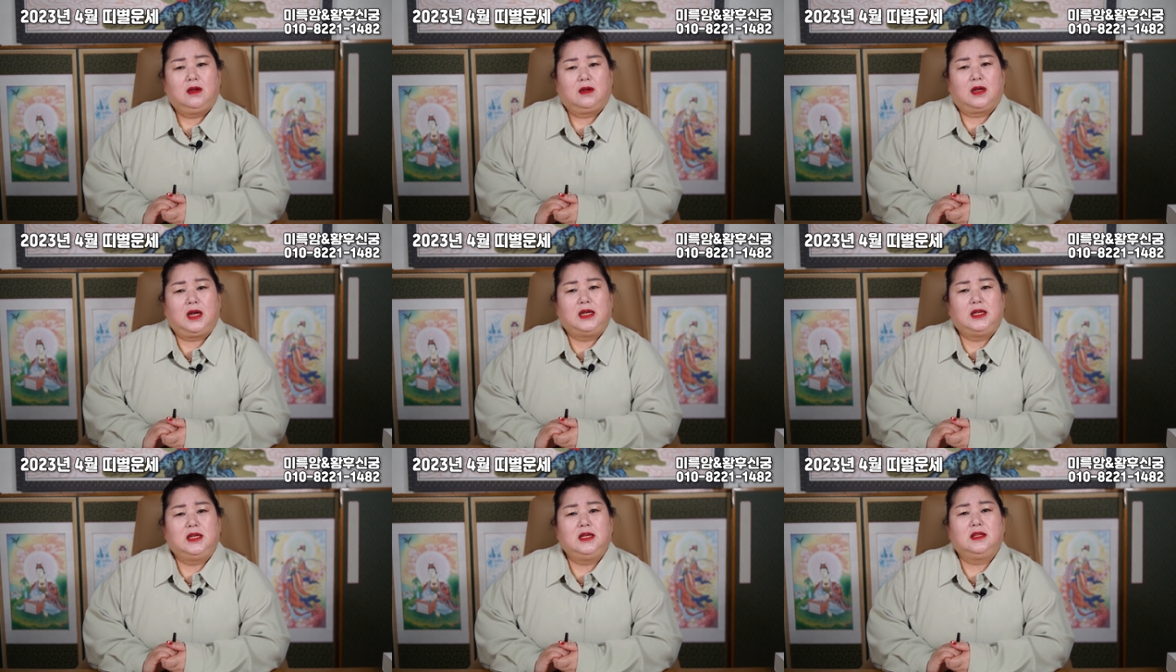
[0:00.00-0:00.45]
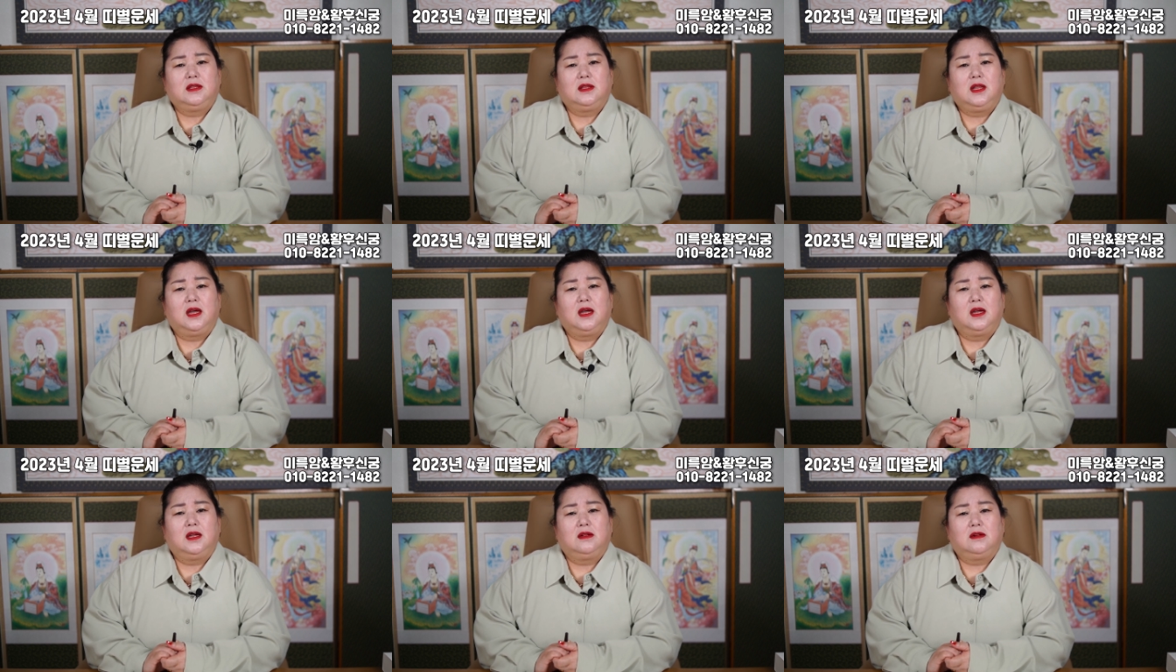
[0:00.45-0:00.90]
그러니까
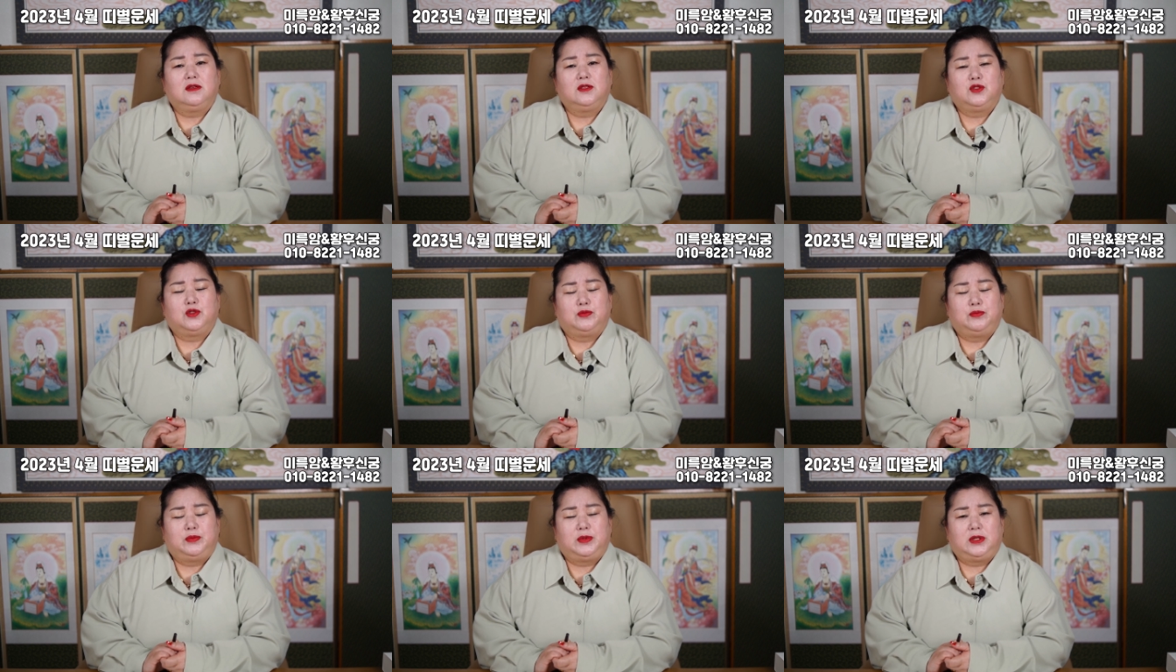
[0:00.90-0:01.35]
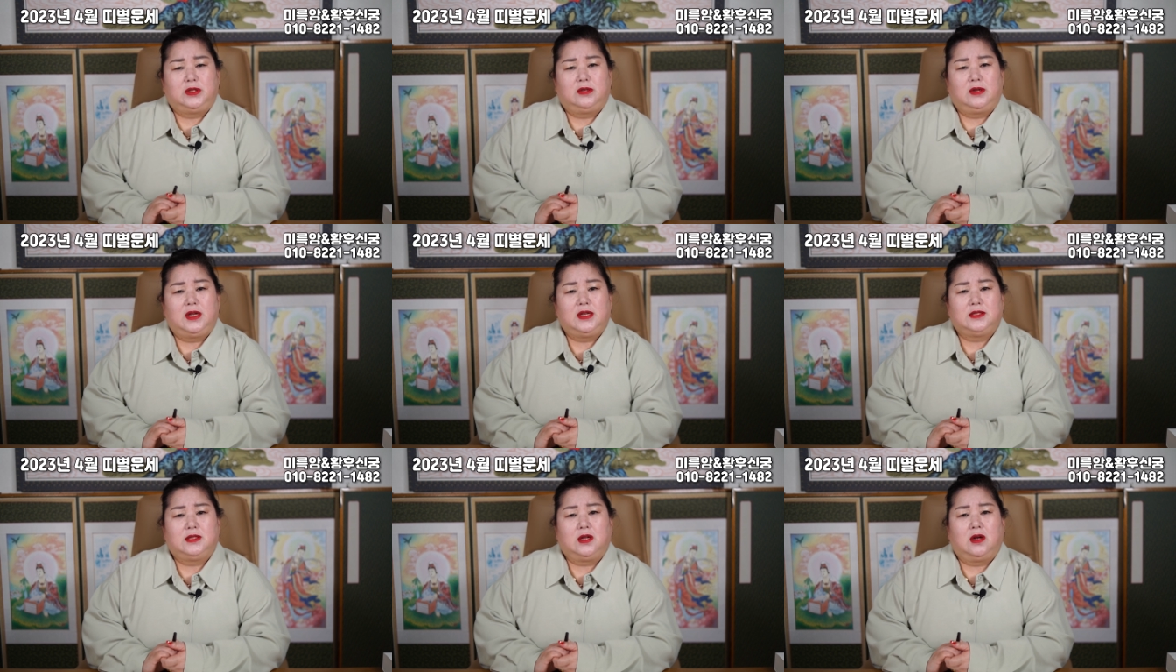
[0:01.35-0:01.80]
이때를
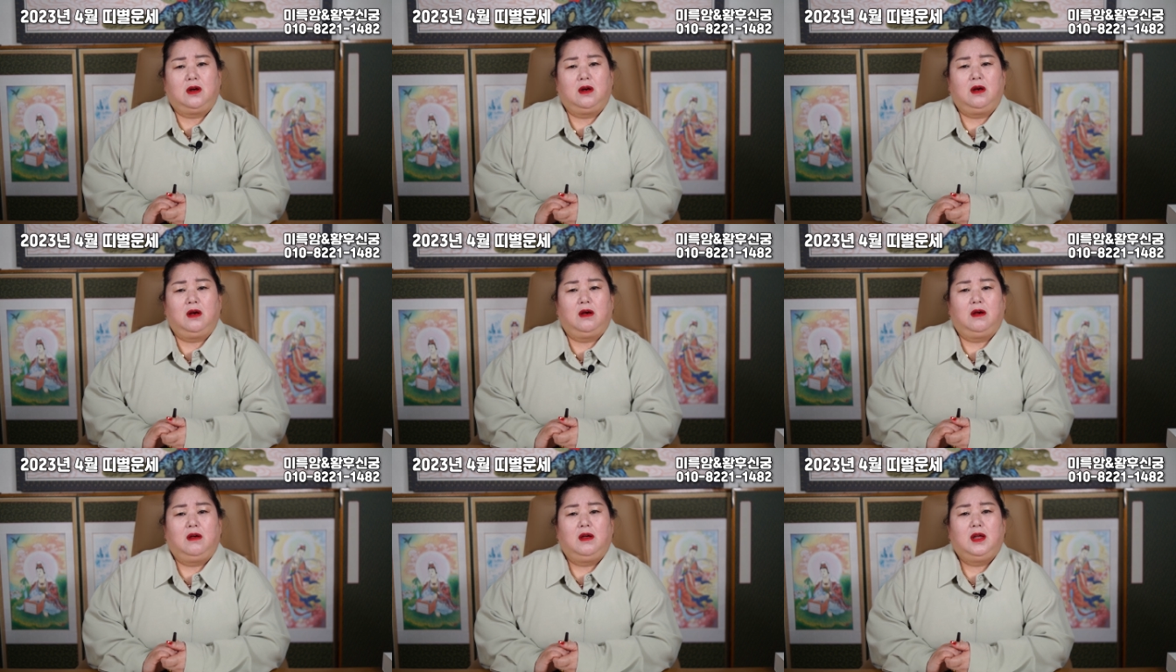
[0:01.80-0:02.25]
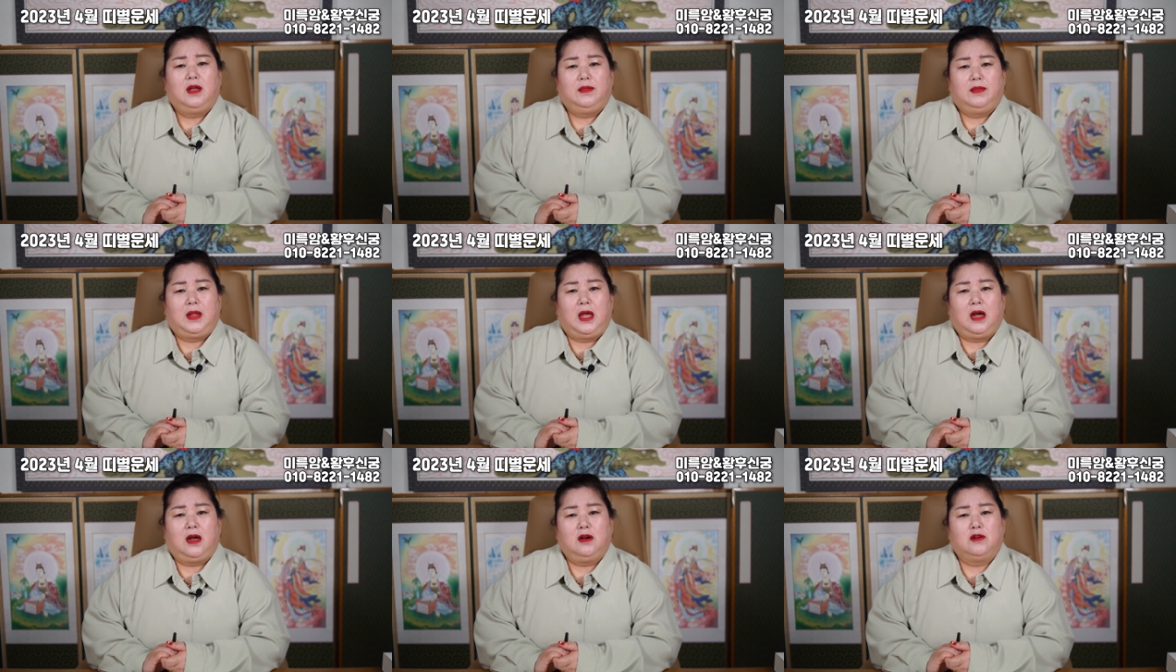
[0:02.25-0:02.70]
준비를 해서
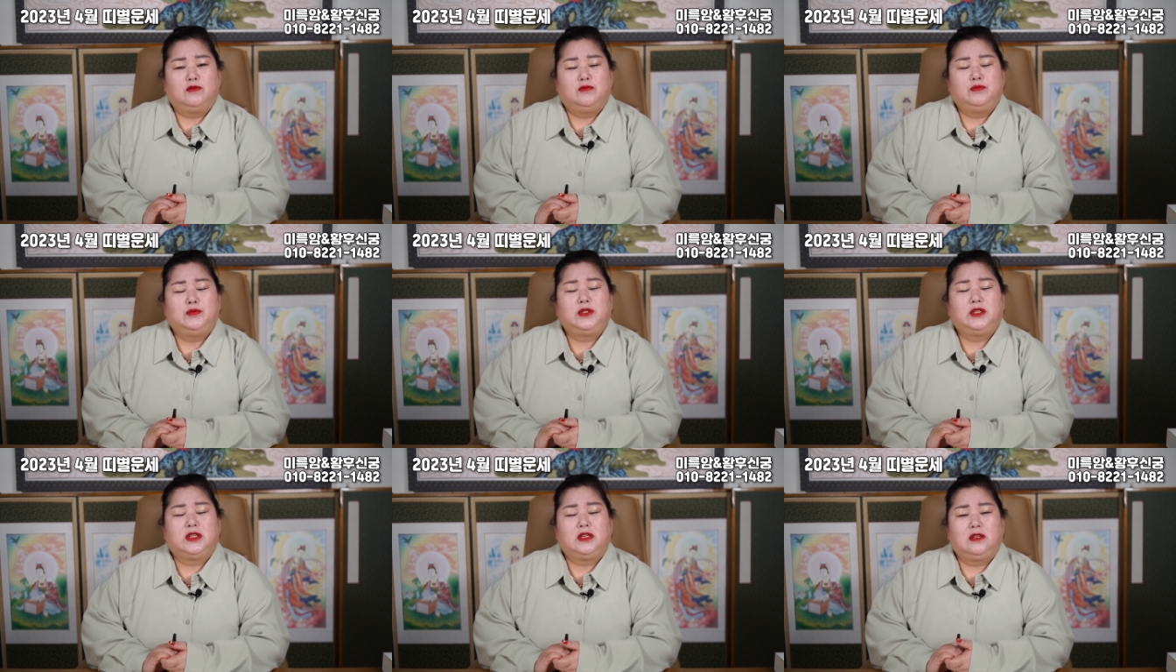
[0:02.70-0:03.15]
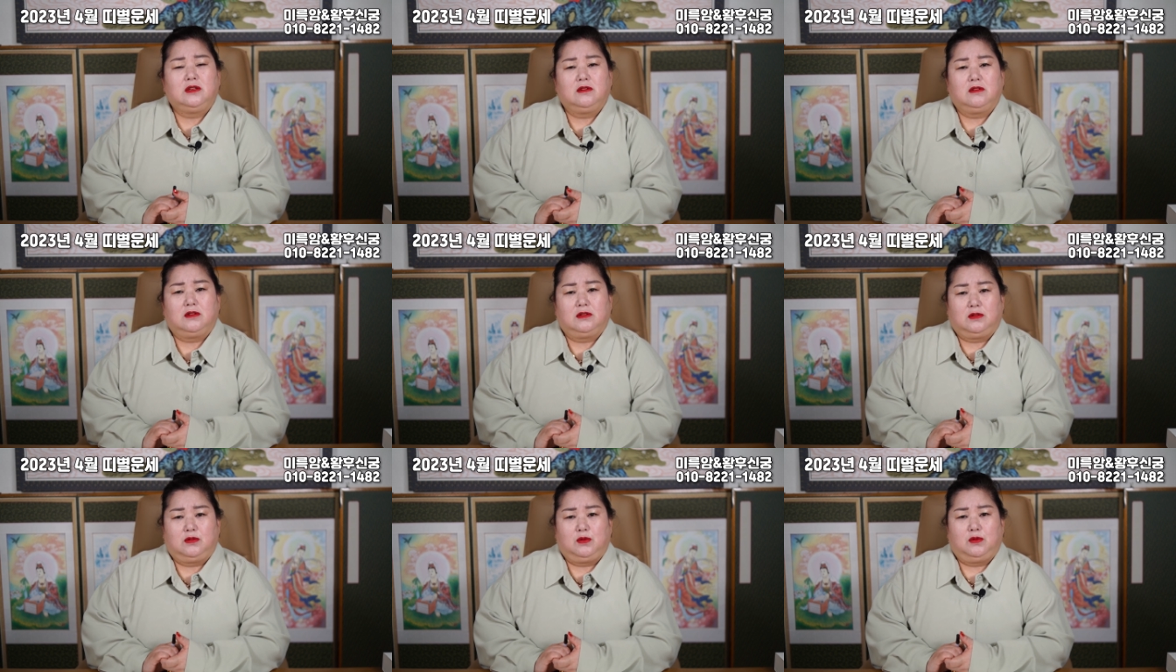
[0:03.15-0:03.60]
내가
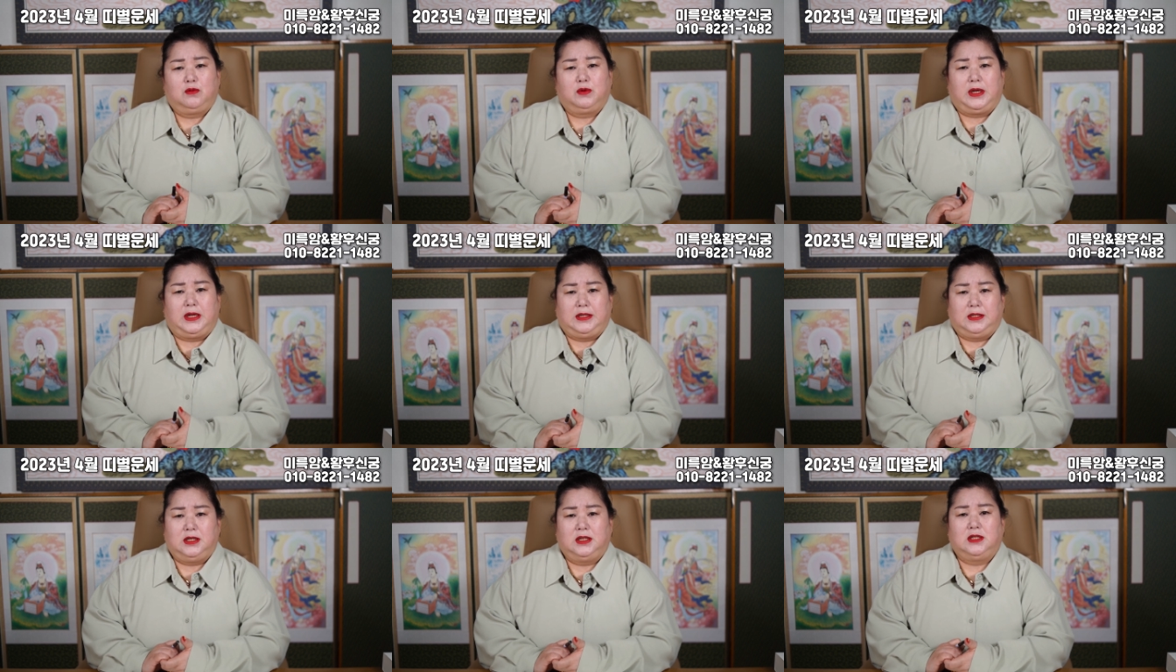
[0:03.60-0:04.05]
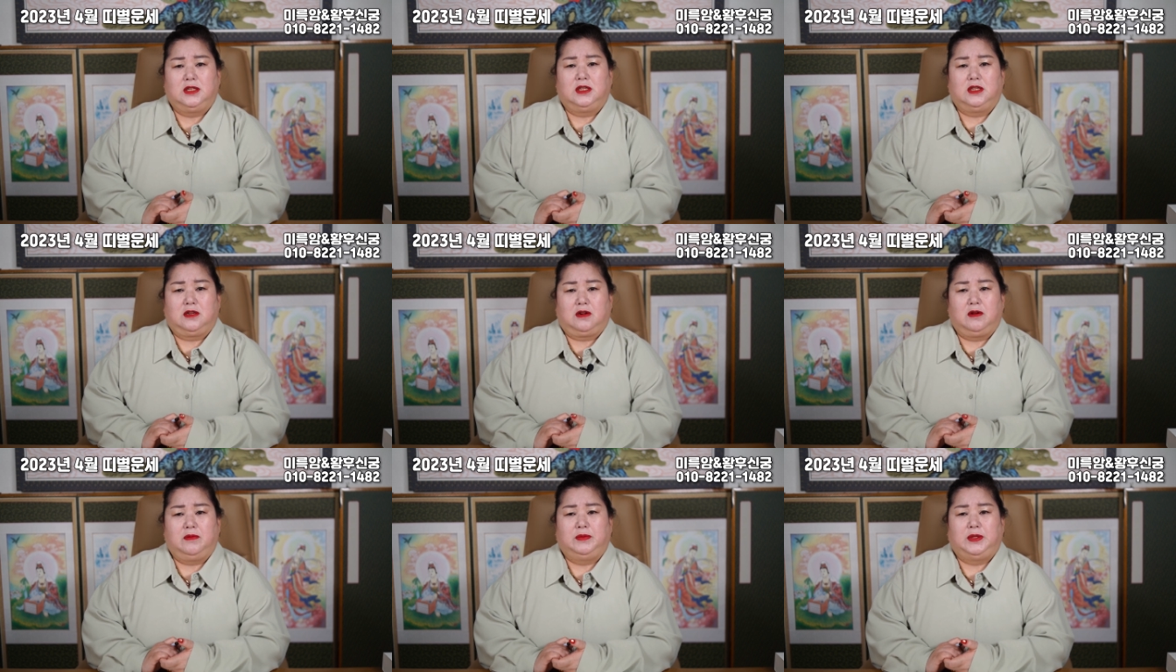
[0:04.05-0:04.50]
움직이는 것도
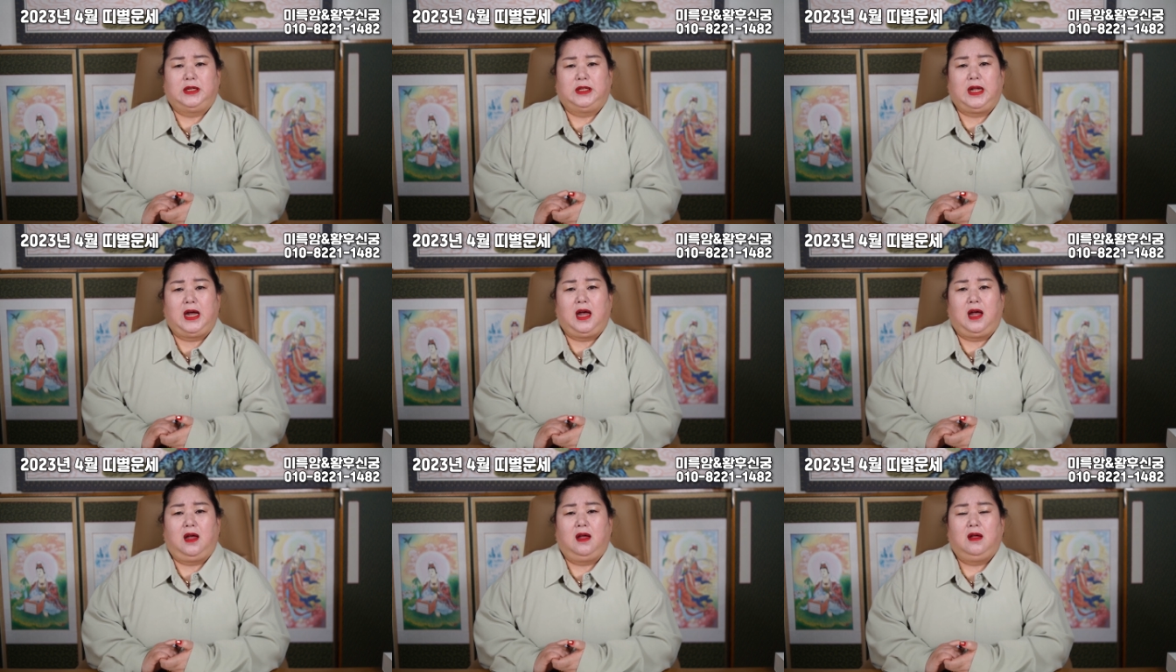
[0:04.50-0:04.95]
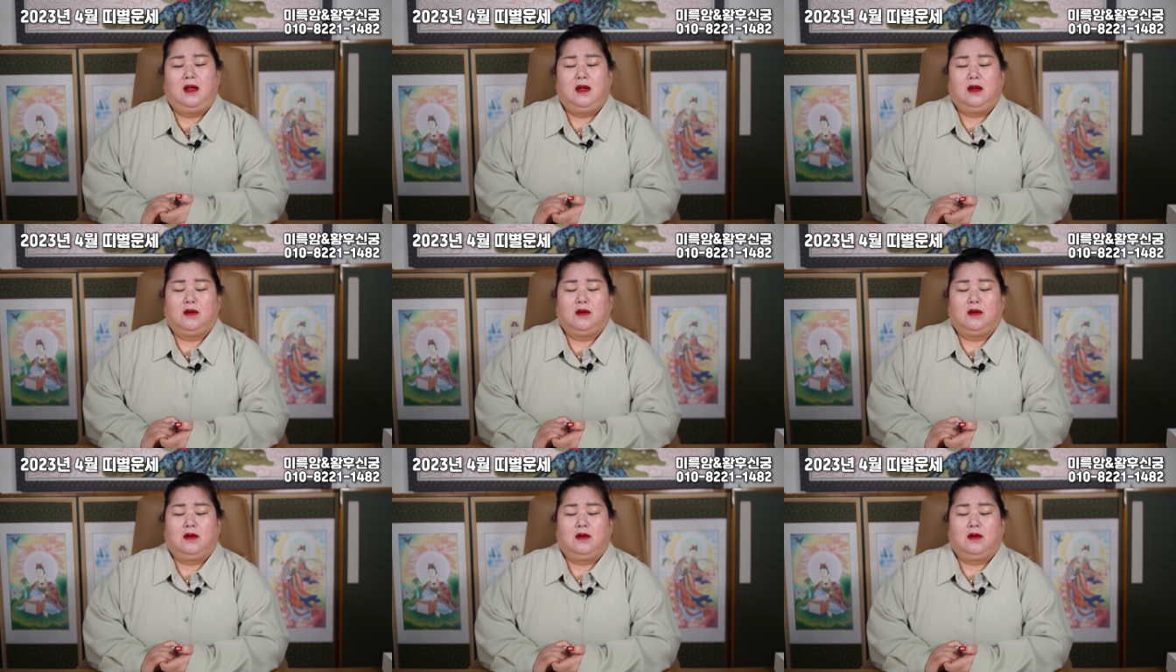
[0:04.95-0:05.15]
괜찮으실 겁니다.